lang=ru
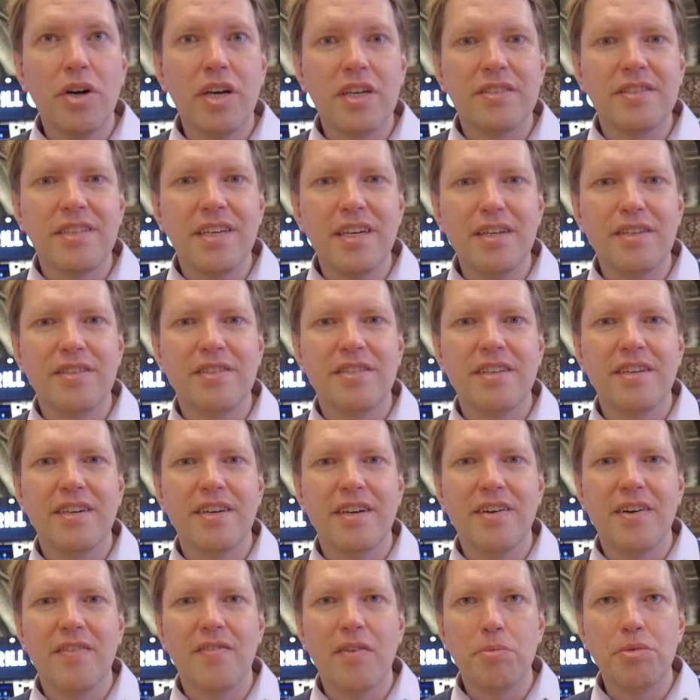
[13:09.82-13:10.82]
касается
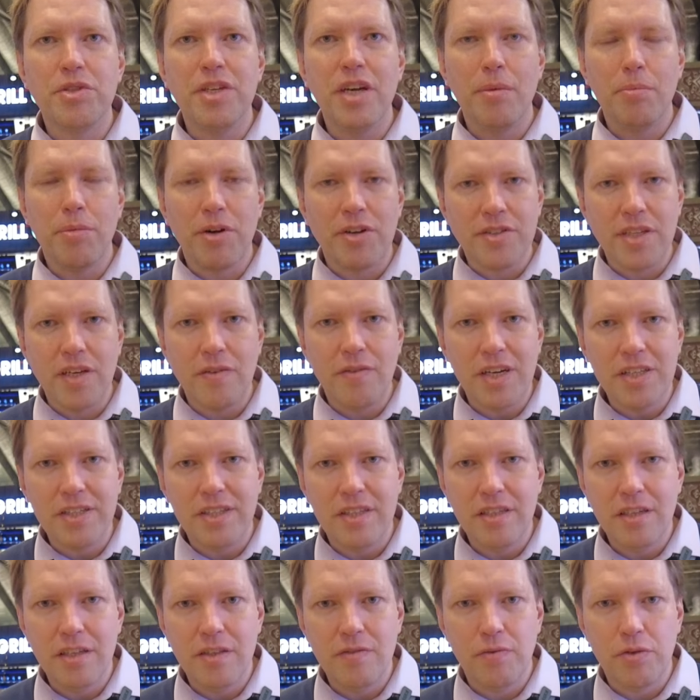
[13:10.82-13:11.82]
вообще
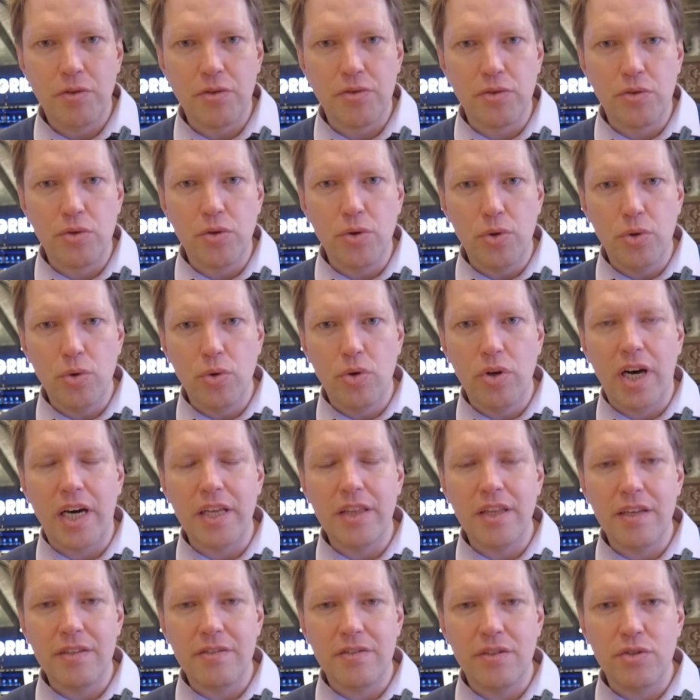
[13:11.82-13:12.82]
образовательной инфраструктуры,
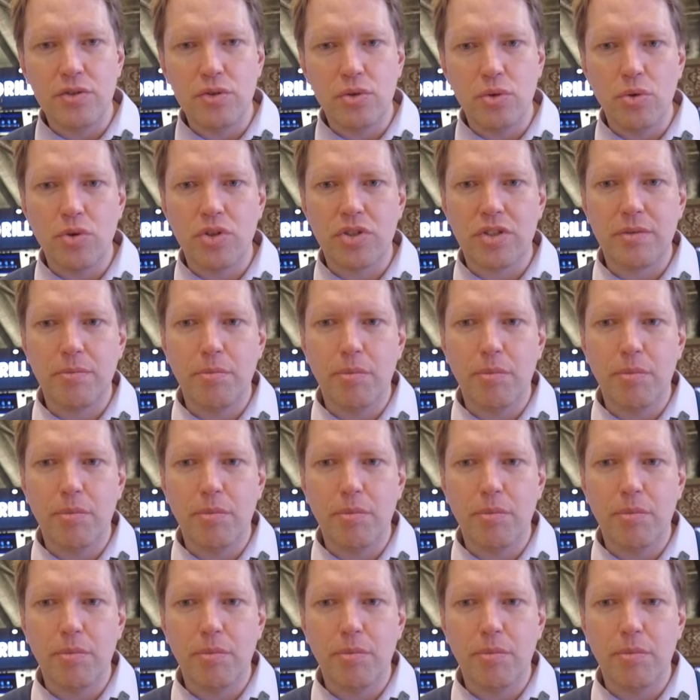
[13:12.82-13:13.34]
она здесь тоже